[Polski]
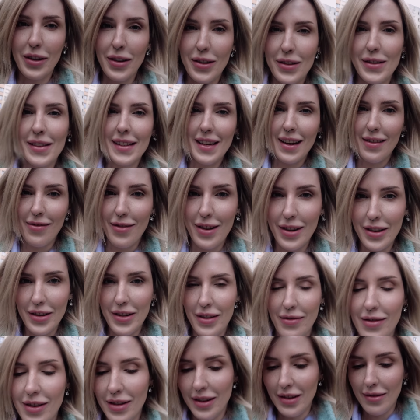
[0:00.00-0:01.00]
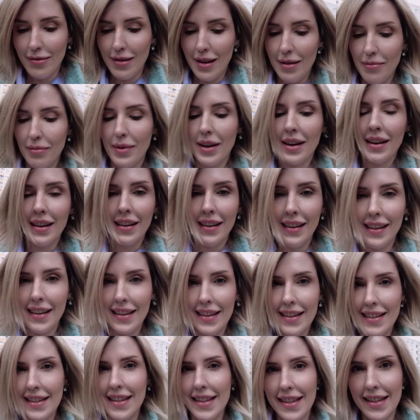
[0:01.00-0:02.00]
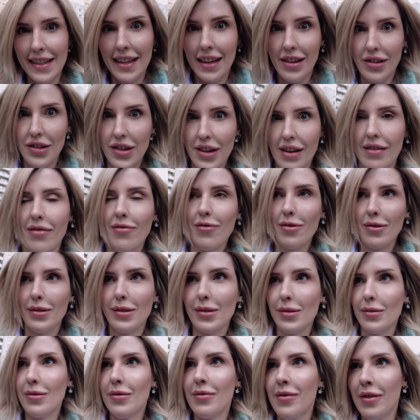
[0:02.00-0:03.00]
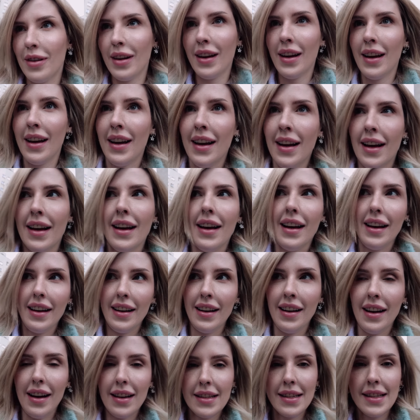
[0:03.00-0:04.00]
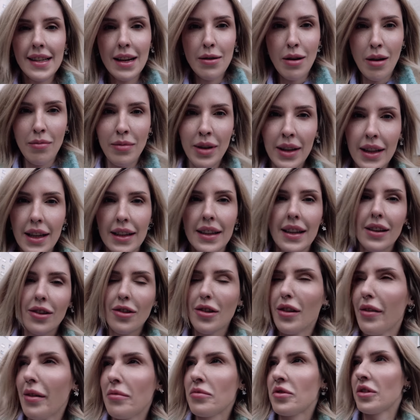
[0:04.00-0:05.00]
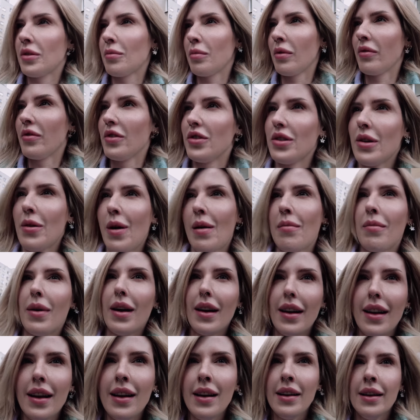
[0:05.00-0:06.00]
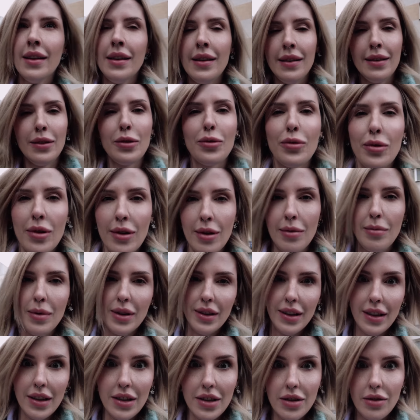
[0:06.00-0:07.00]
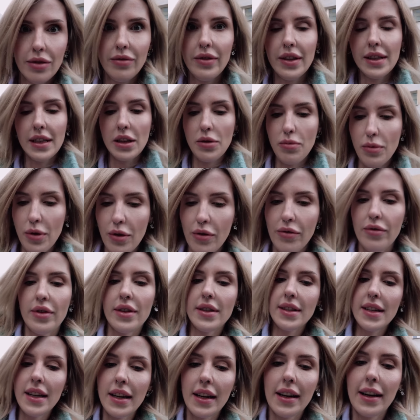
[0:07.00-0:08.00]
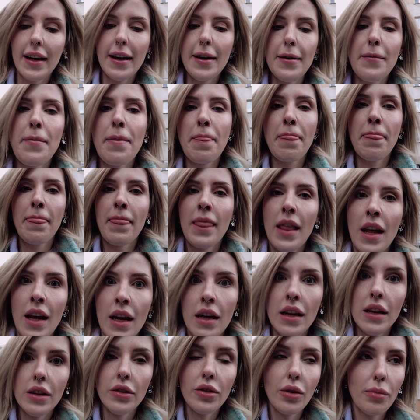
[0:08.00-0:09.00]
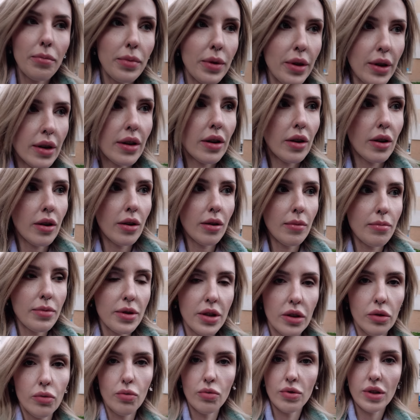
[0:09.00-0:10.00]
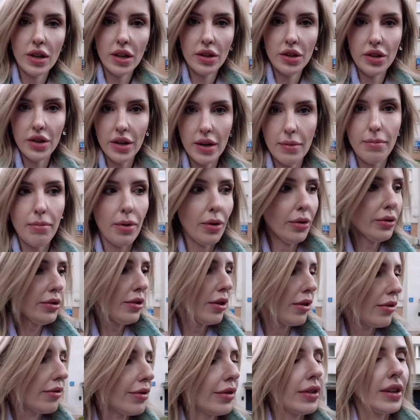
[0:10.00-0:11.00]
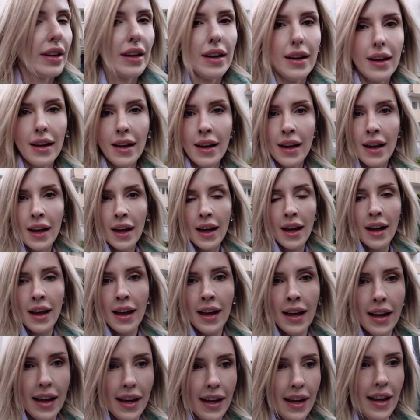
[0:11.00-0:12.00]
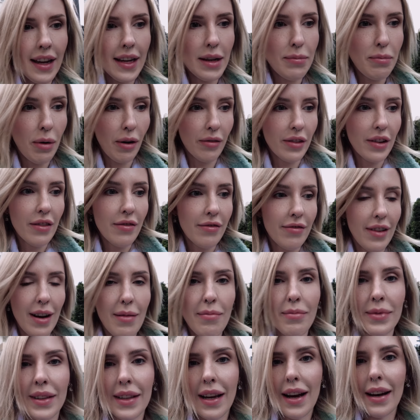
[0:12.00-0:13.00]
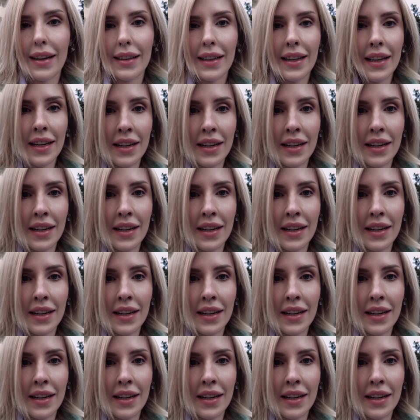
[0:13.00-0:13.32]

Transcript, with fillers: drodzy, ja właśnie wyszłam e, ze zdjęcia włosów. E, a zdjęłam je dlatego, nie wiem czy to powiedziałam, ale jutro będę jeszcze odwiedzać moją fryzjerkę i dopiero przedłużać je ponownie. E, I powiem Wam tak,